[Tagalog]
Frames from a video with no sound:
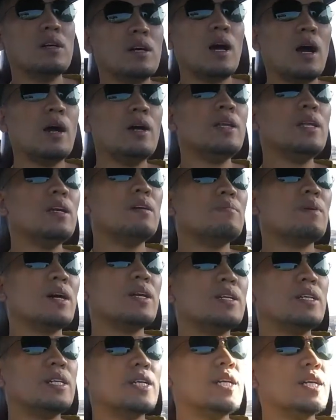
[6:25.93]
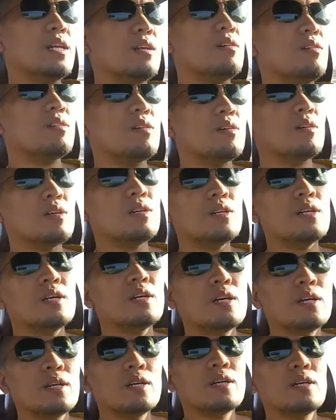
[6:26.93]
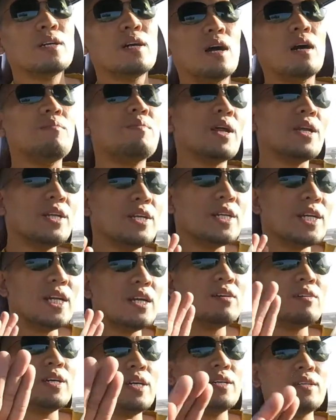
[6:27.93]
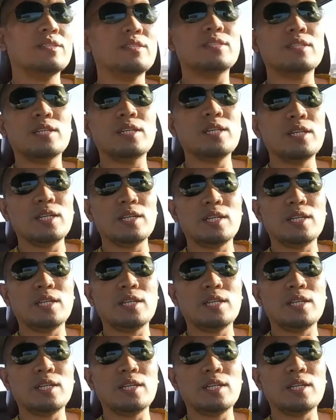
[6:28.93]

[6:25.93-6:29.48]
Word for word: Ah, hindi brother-in-law. Uh, brother-in-law din, si